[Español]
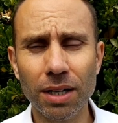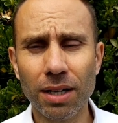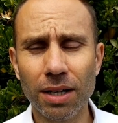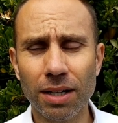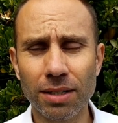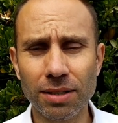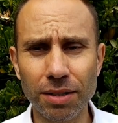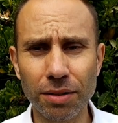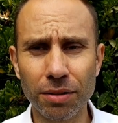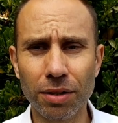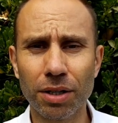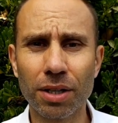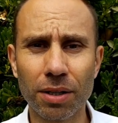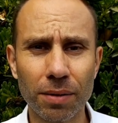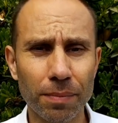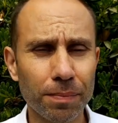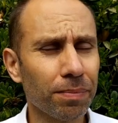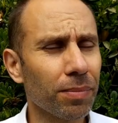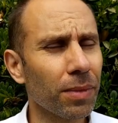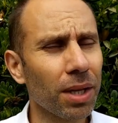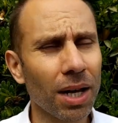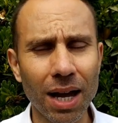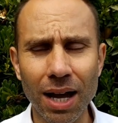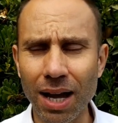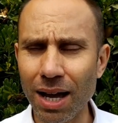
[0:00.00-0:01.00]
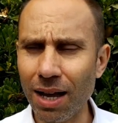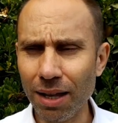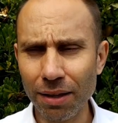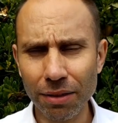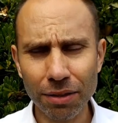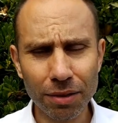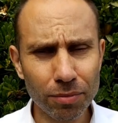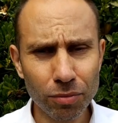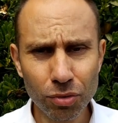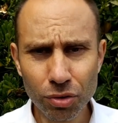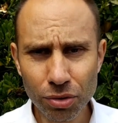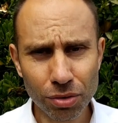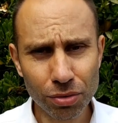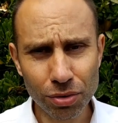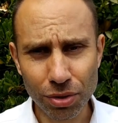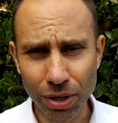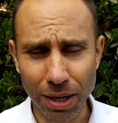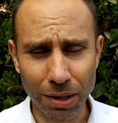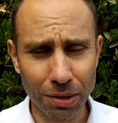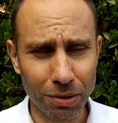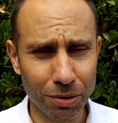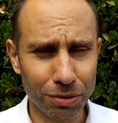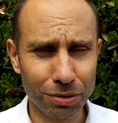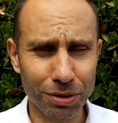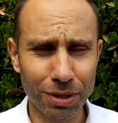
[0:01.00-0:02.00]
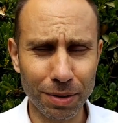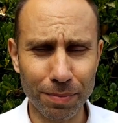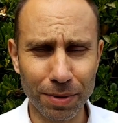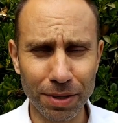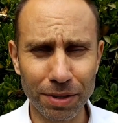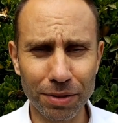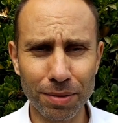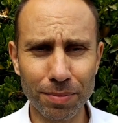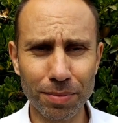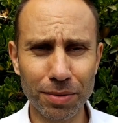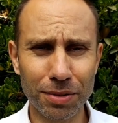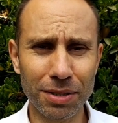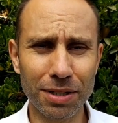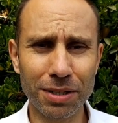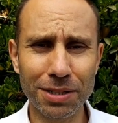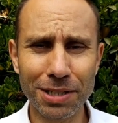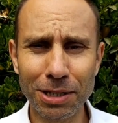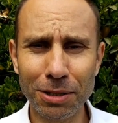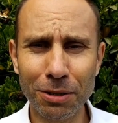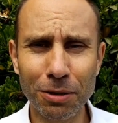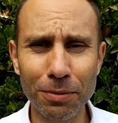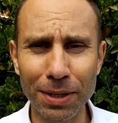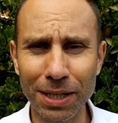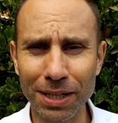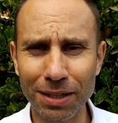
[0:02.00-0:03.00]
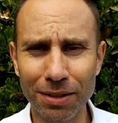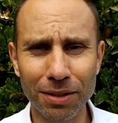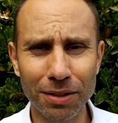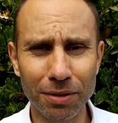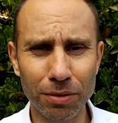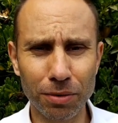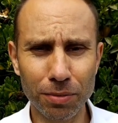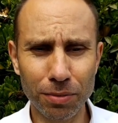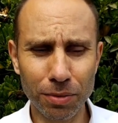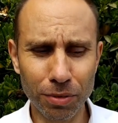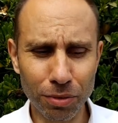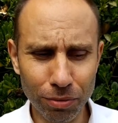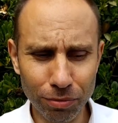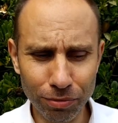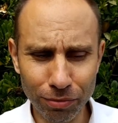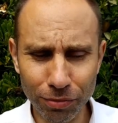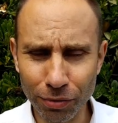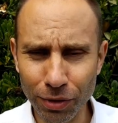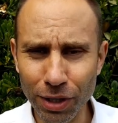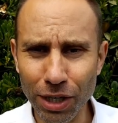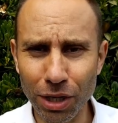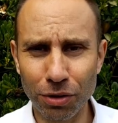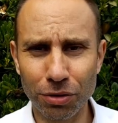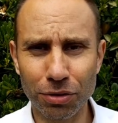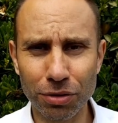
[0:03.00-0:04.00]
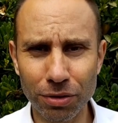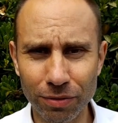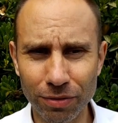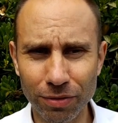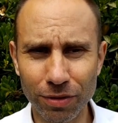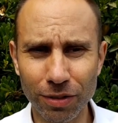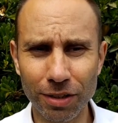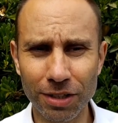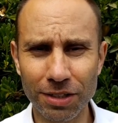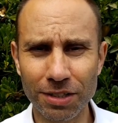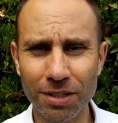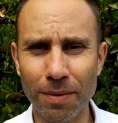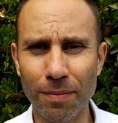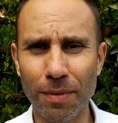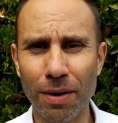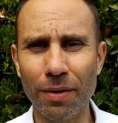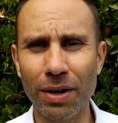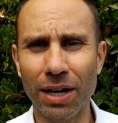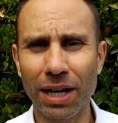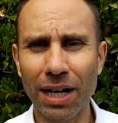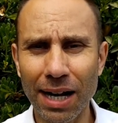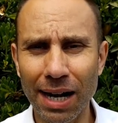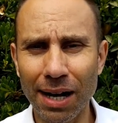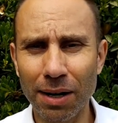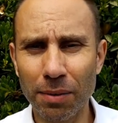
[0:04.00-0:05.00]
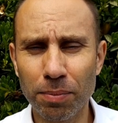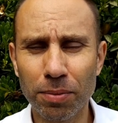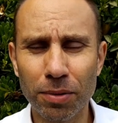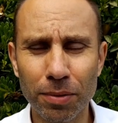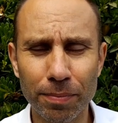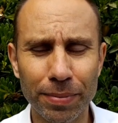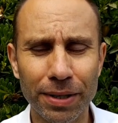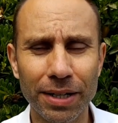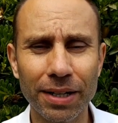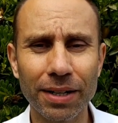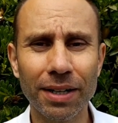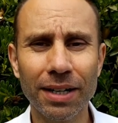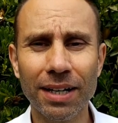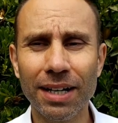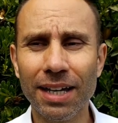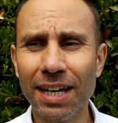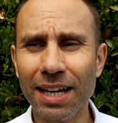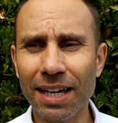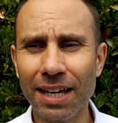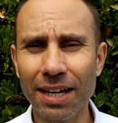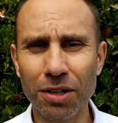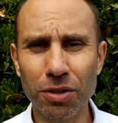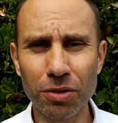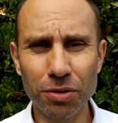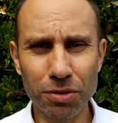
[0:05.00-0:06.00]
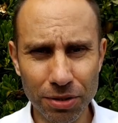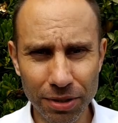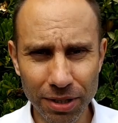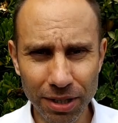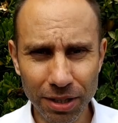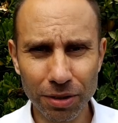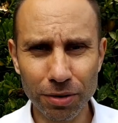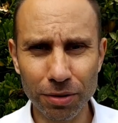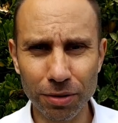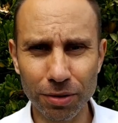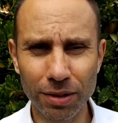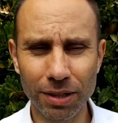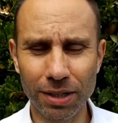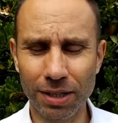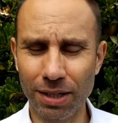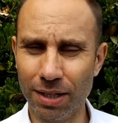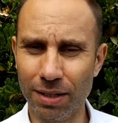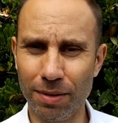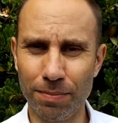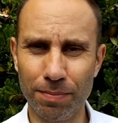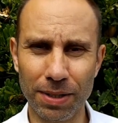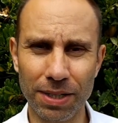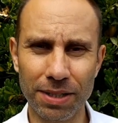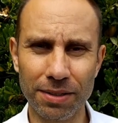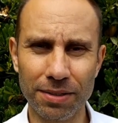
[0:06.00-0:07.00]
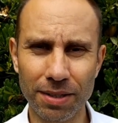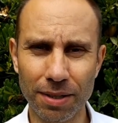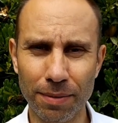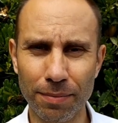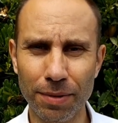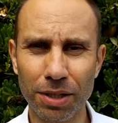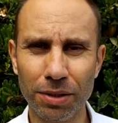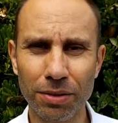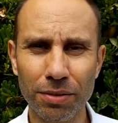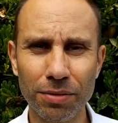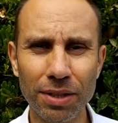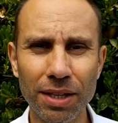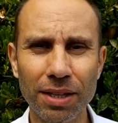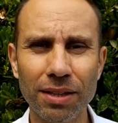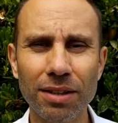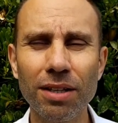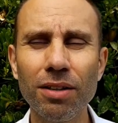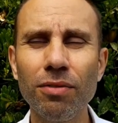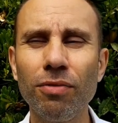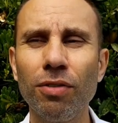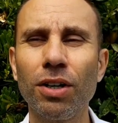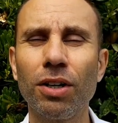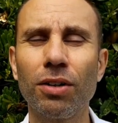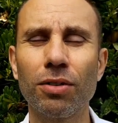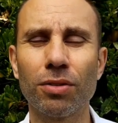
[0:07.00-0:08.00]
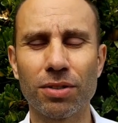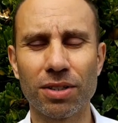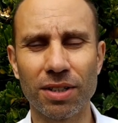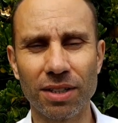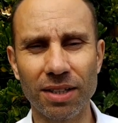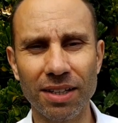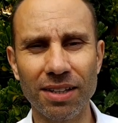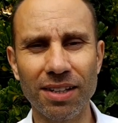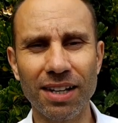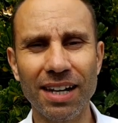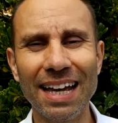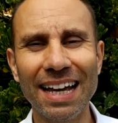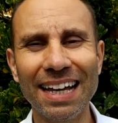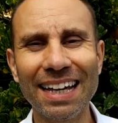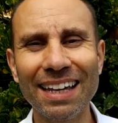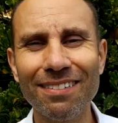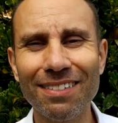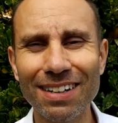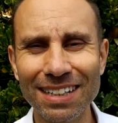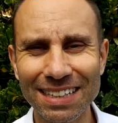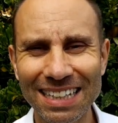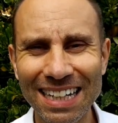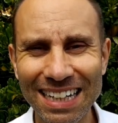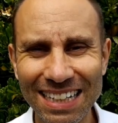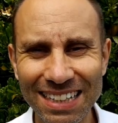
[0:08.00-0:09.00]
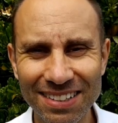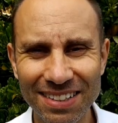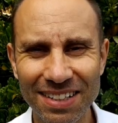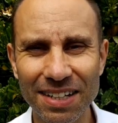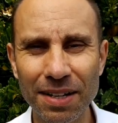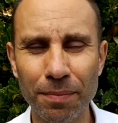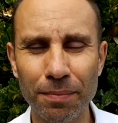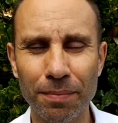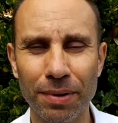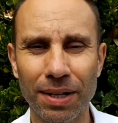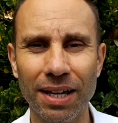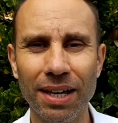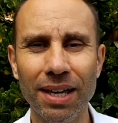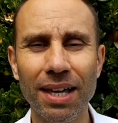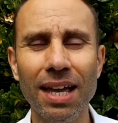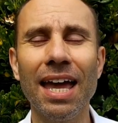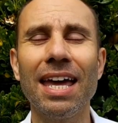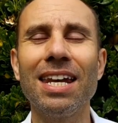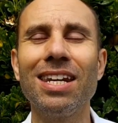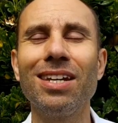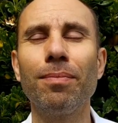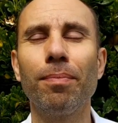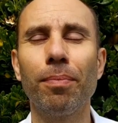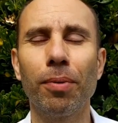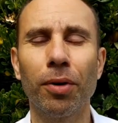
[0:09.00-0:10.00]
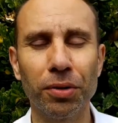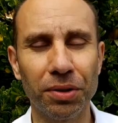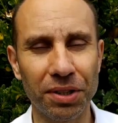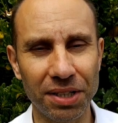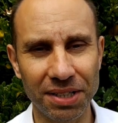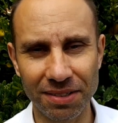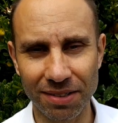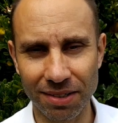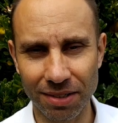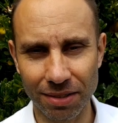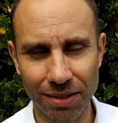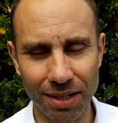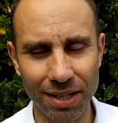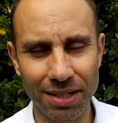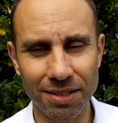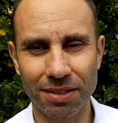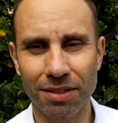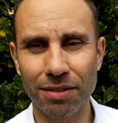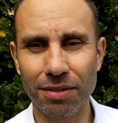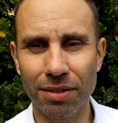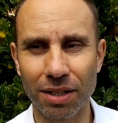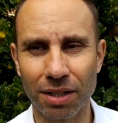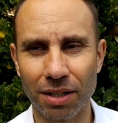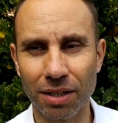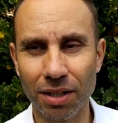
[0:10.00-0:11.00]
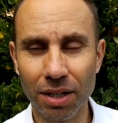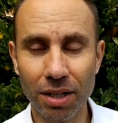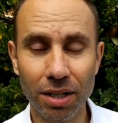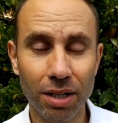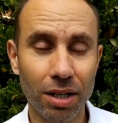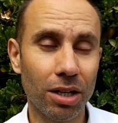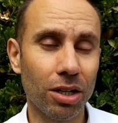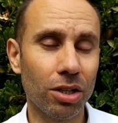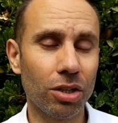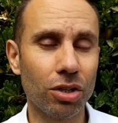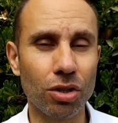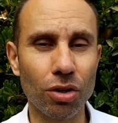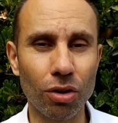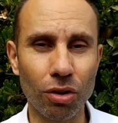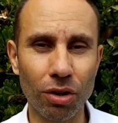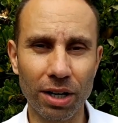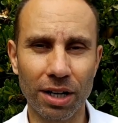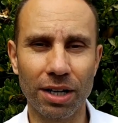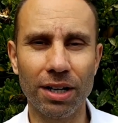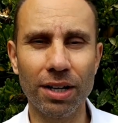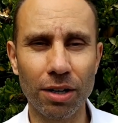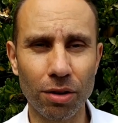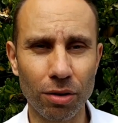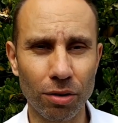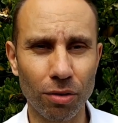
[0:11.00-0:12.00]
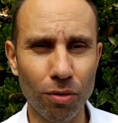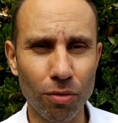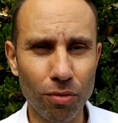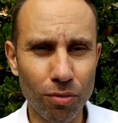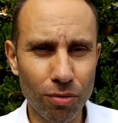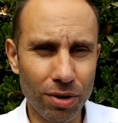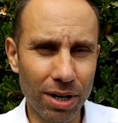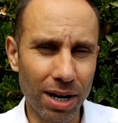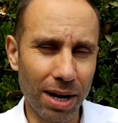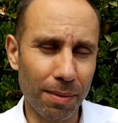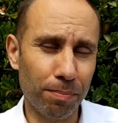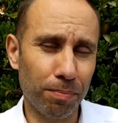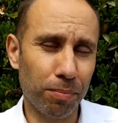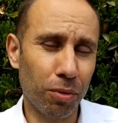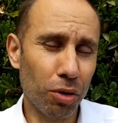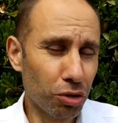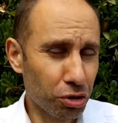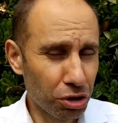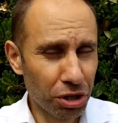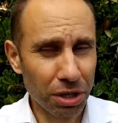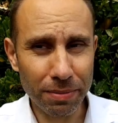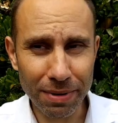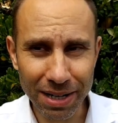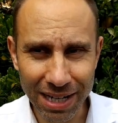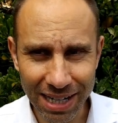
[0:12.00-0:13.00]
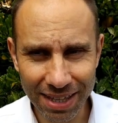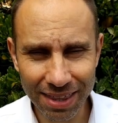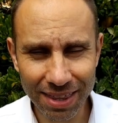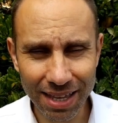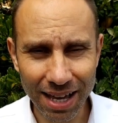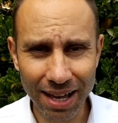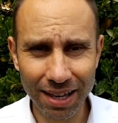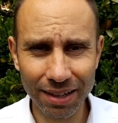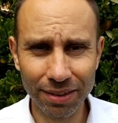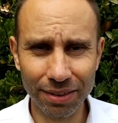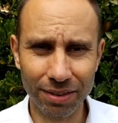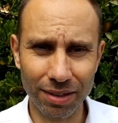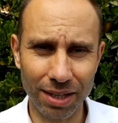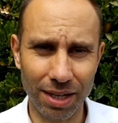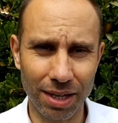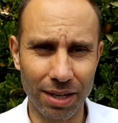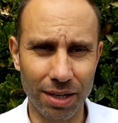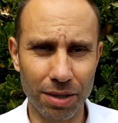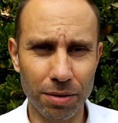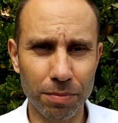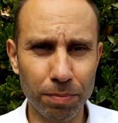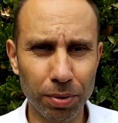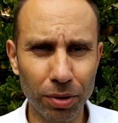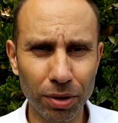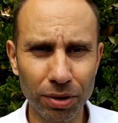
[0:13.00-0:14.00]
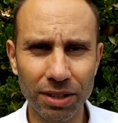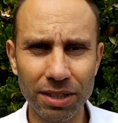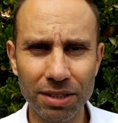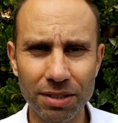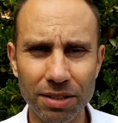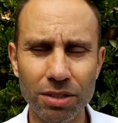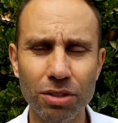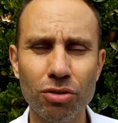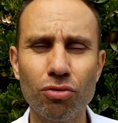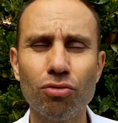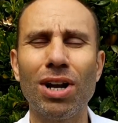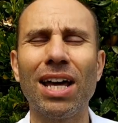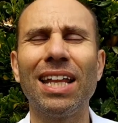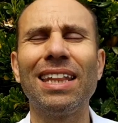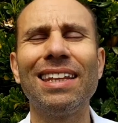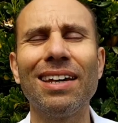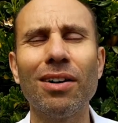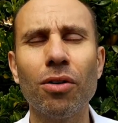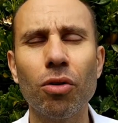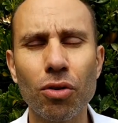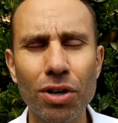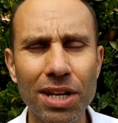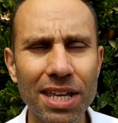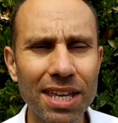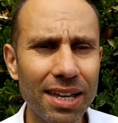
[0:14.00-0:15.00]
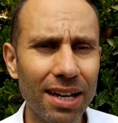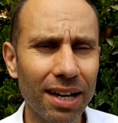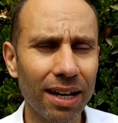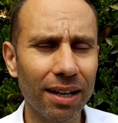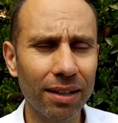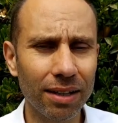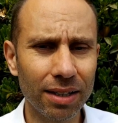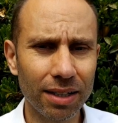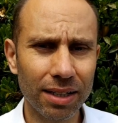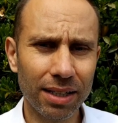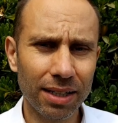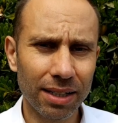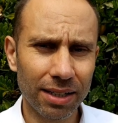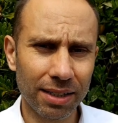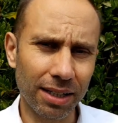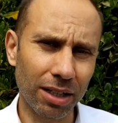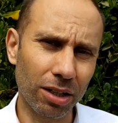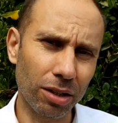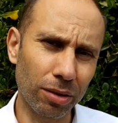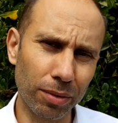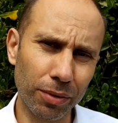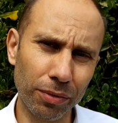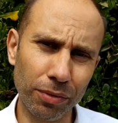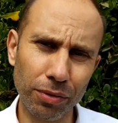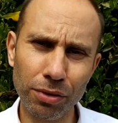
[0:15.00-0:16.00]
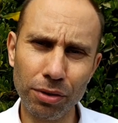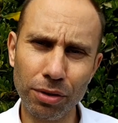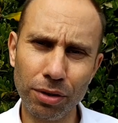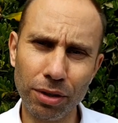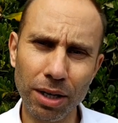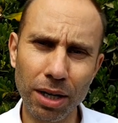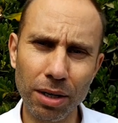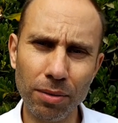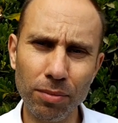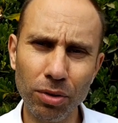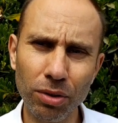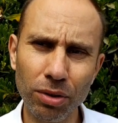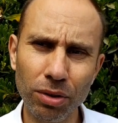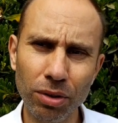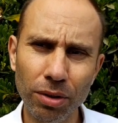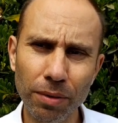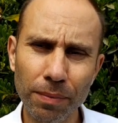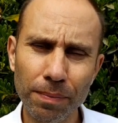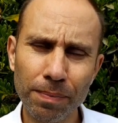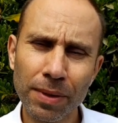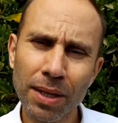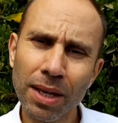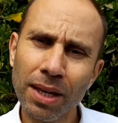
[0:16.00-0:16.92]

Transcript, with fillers: Es decir, hace muchos años, a principios del siglo XX, hubo un filósofo que se llamaba Karl Popper que nos dijo que el pensamiento científico se tendría que basar siempre en hipótesis. Es decir, yo genero una posibilidad, eh, hipótesis, una teoría, de cómo funciona el mundo.